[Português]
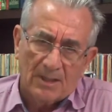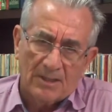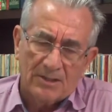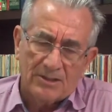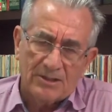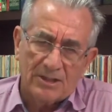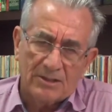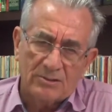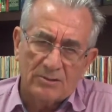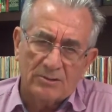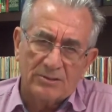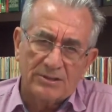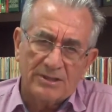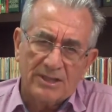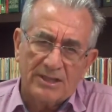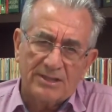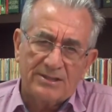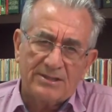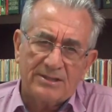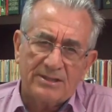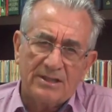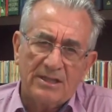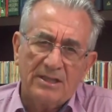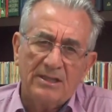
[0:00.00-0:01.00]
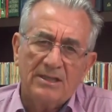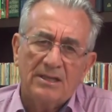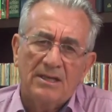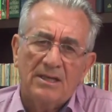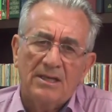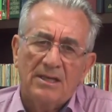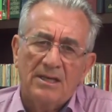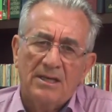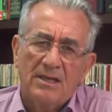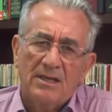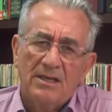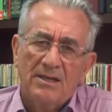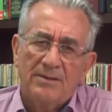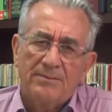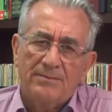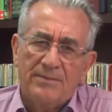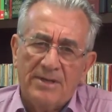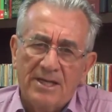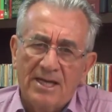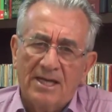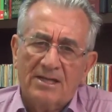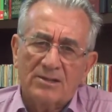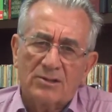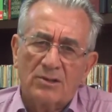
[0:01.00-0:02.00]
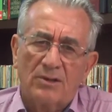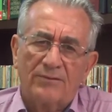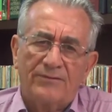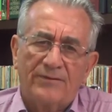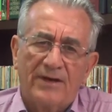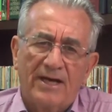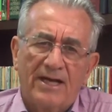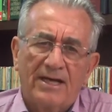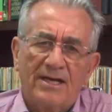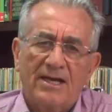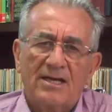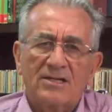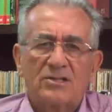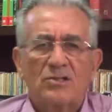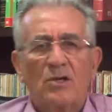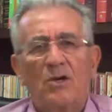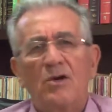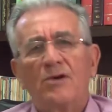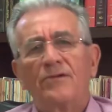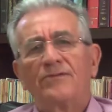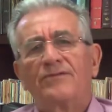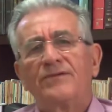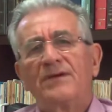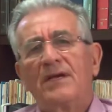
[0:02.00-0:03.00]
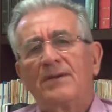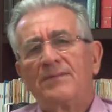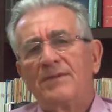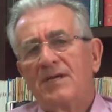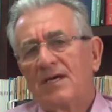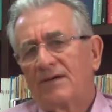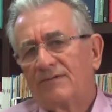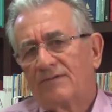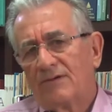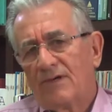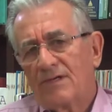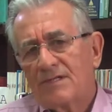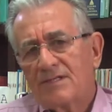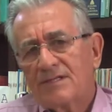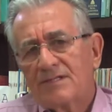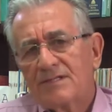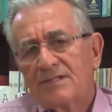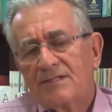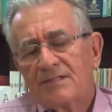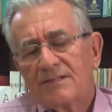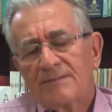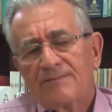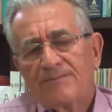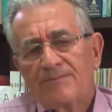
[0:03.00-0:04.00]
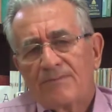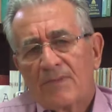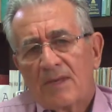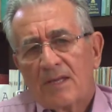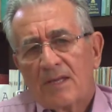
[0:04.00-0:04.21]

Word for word: Jesus disse: Minhas ovelhas ouvem a minha voz